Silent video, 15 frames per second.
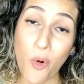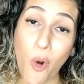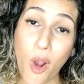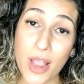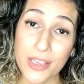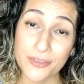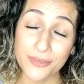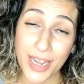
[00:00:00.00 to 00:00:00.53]

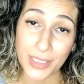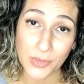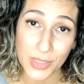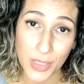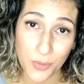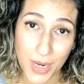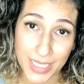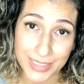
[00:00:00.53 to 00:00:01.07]
corre, vai no
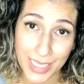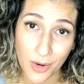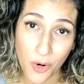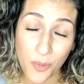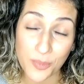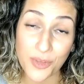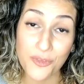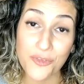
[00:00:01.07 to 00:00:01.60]
seu
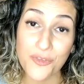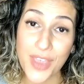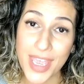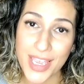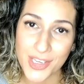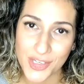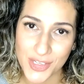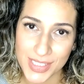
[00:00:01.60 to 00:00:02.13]
guarda-roupa e
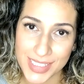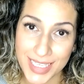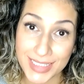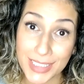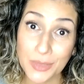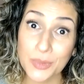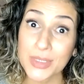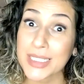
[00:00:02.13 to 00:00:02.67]
veja se
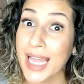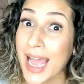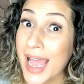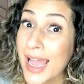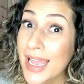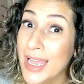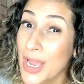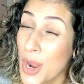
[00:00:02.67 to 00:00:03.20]
ela não
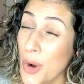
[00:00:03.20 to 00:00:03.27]
tá